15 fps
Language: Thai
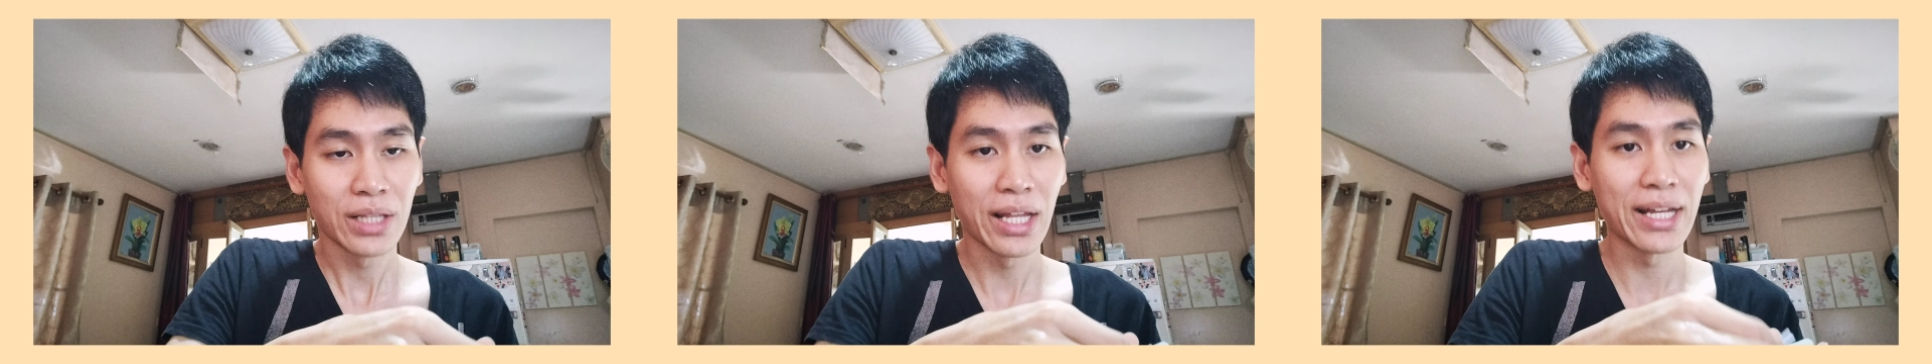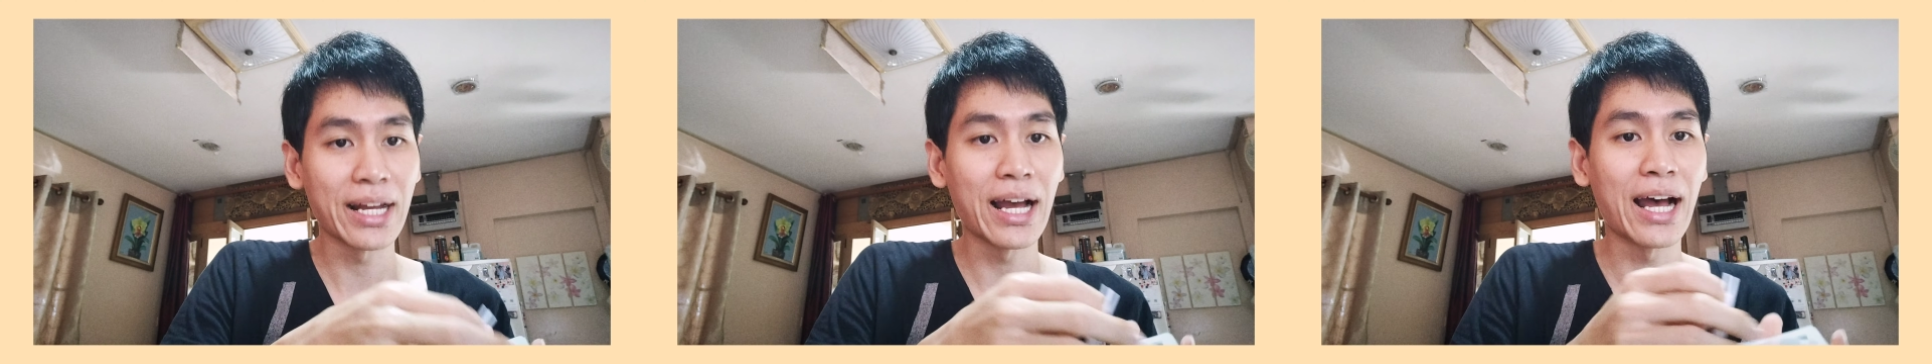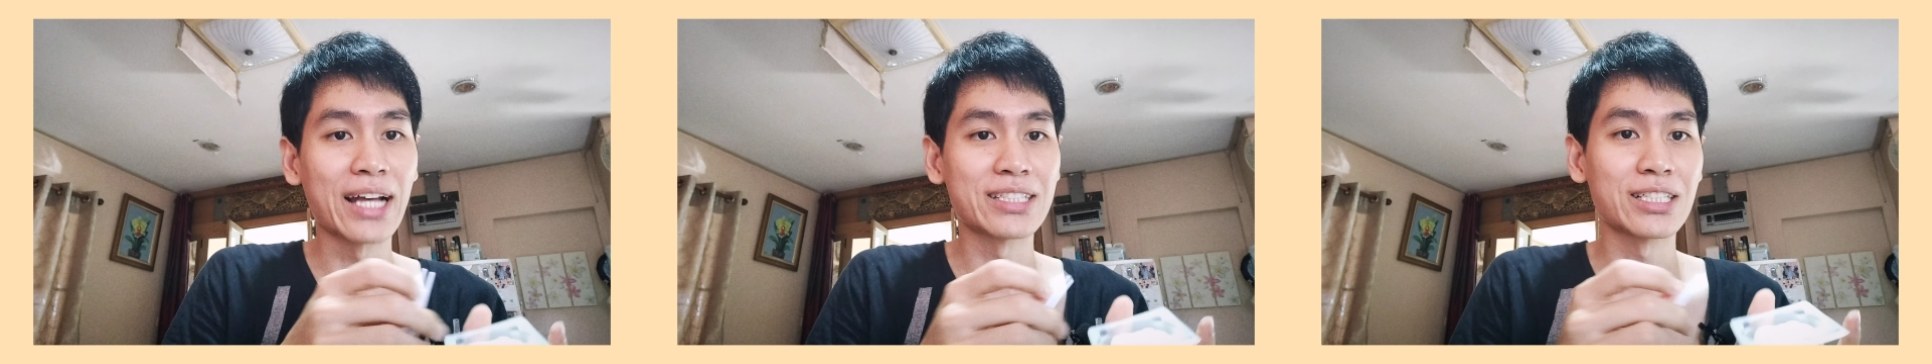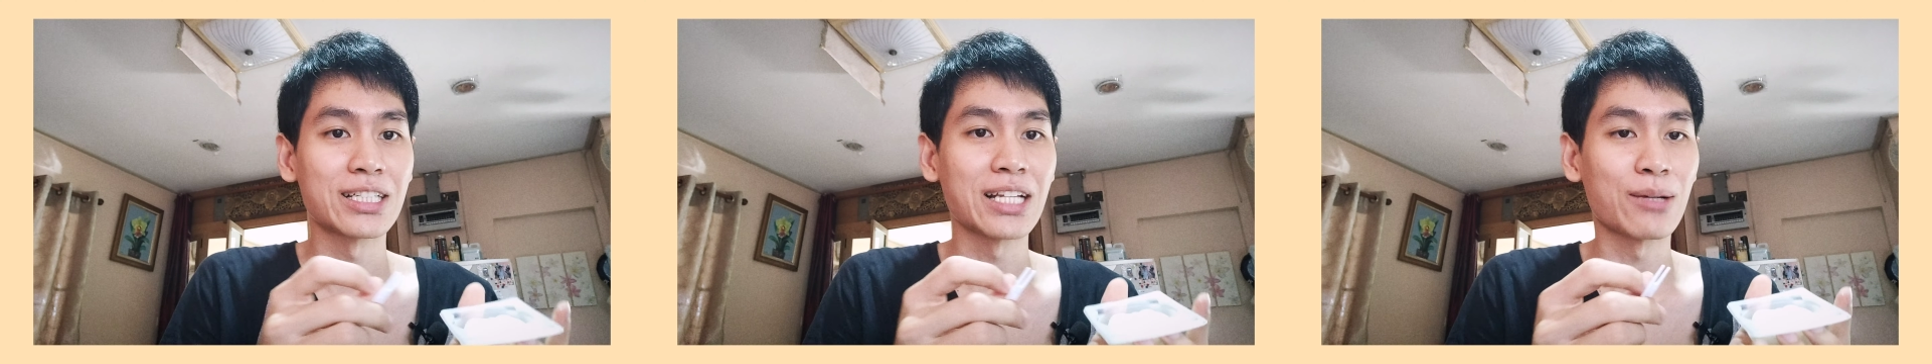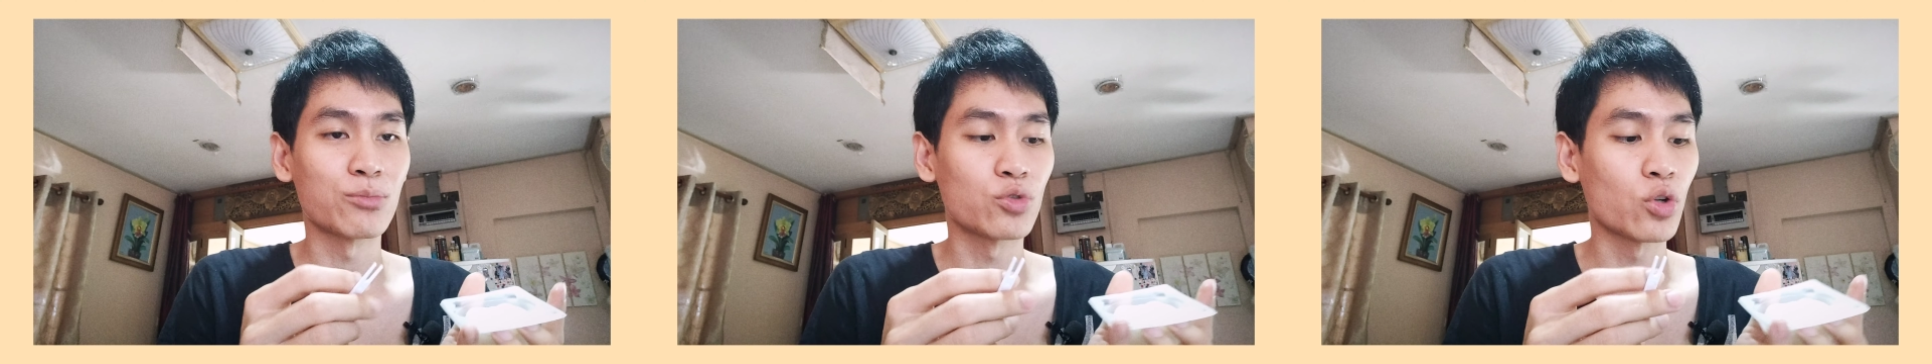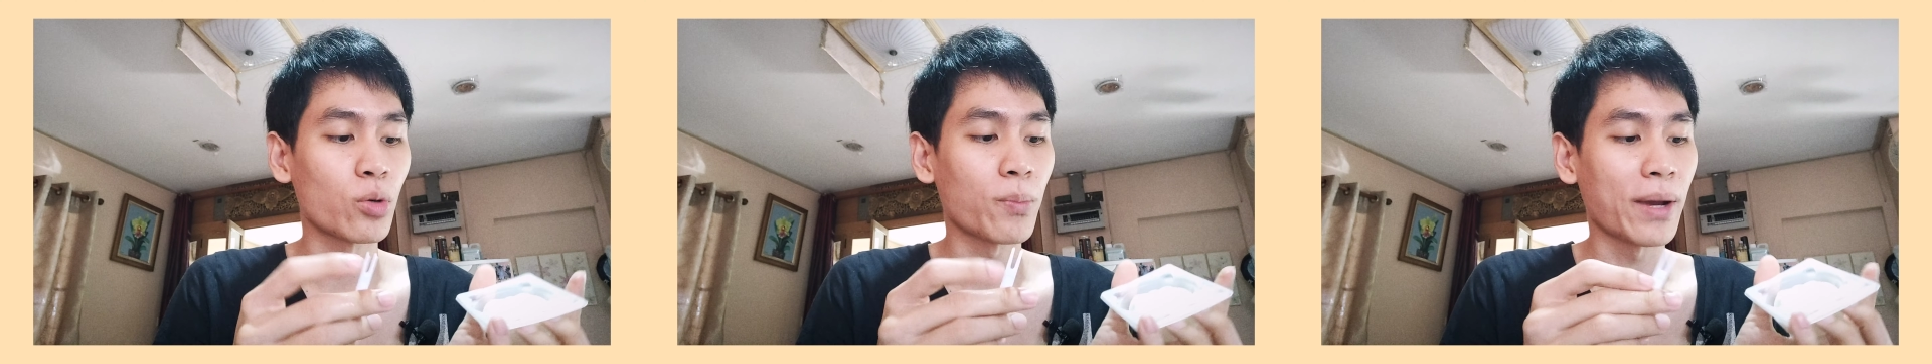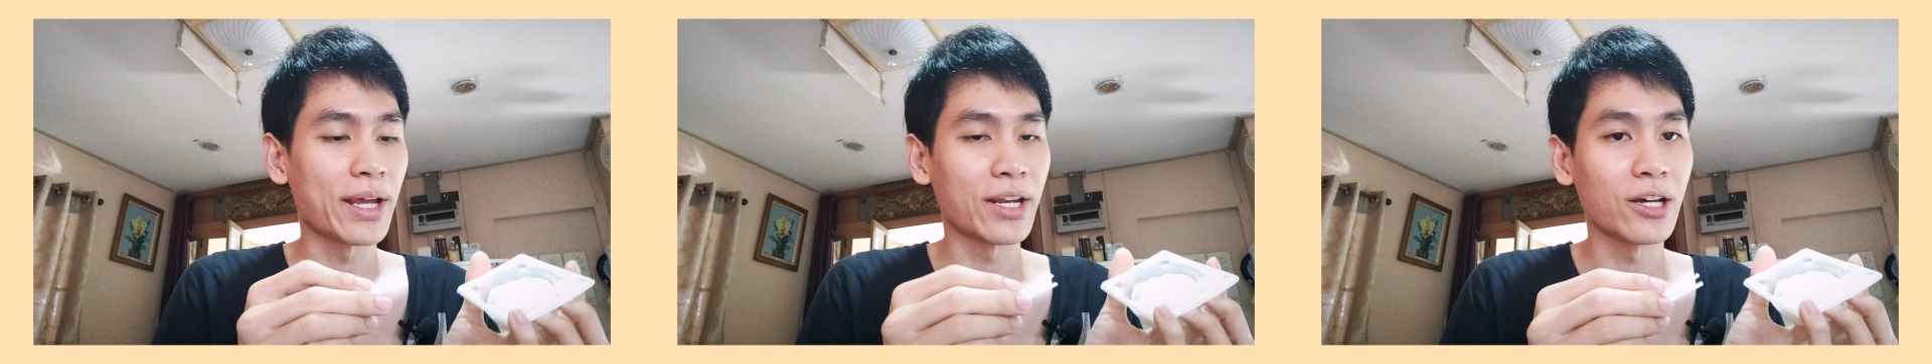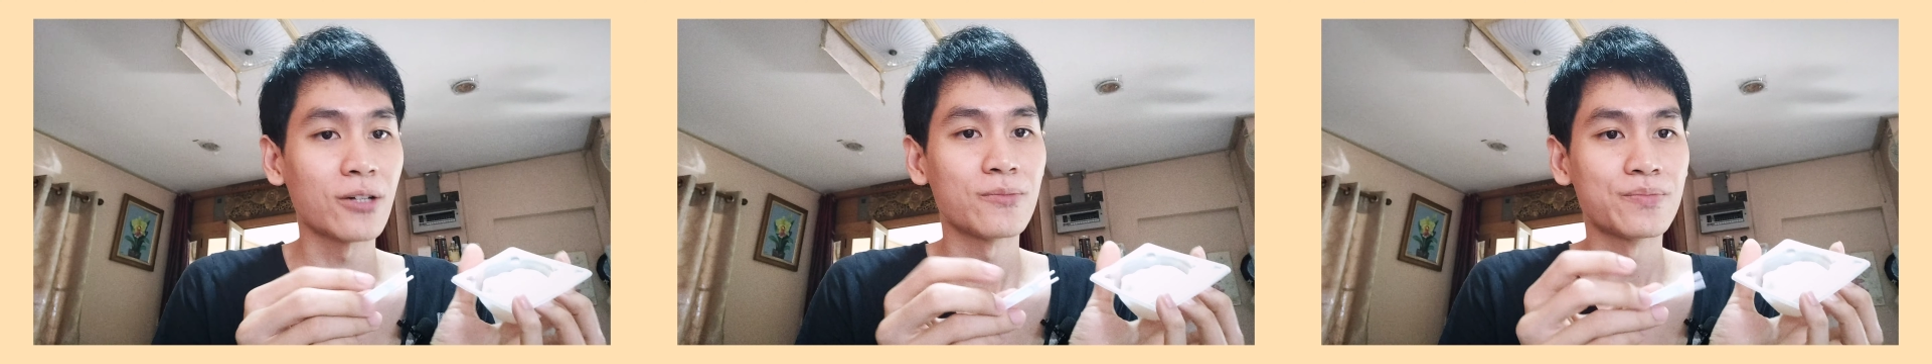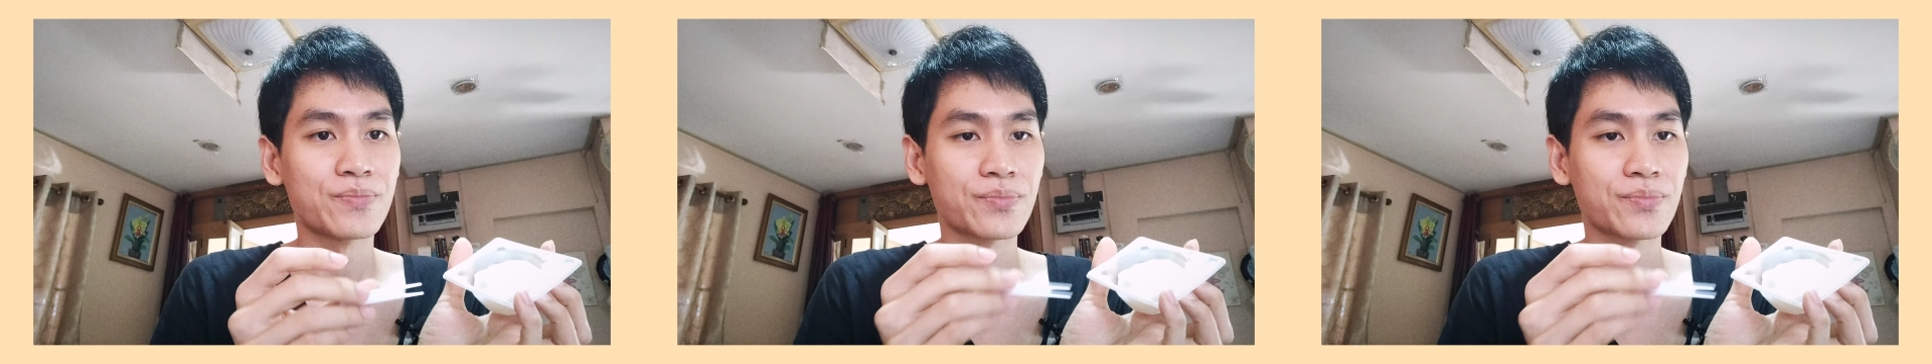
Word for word: ร้านค้าชั้นนำทั่วไปนะ